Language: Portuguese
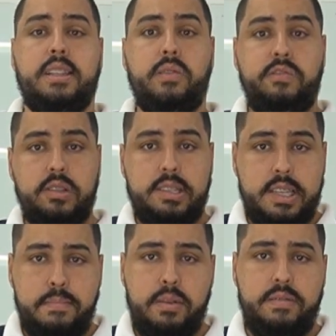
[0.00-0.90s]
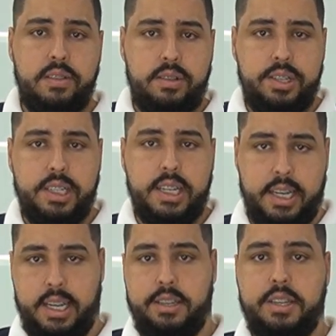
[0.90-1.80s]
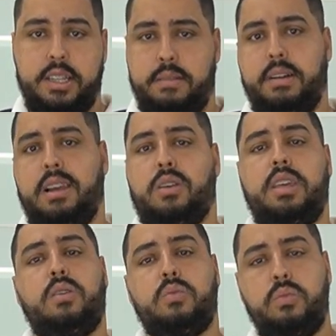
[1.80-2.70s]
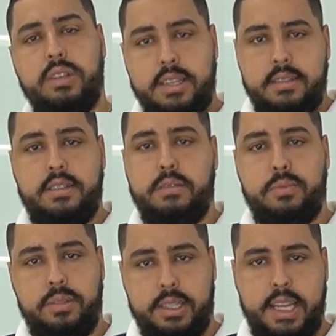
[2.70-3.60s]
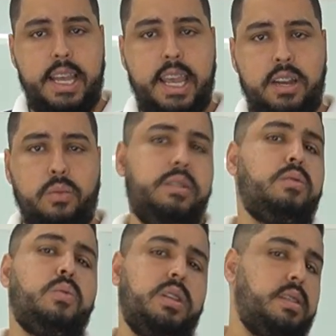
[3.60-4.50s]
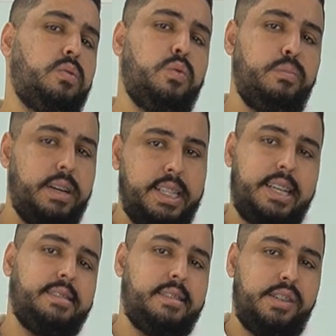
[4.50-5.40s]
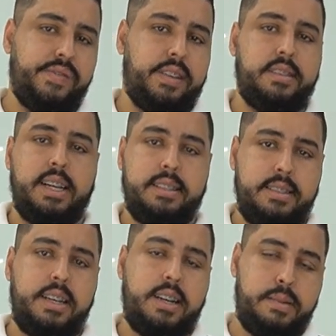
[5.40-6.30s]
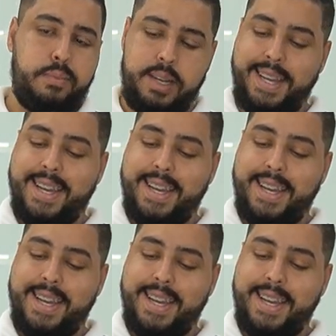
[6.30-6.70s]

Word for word: Então, você, provedor de internet, que trabalha em algum desses tipos de terreno ou encontra alguma dessas adversidades em campo,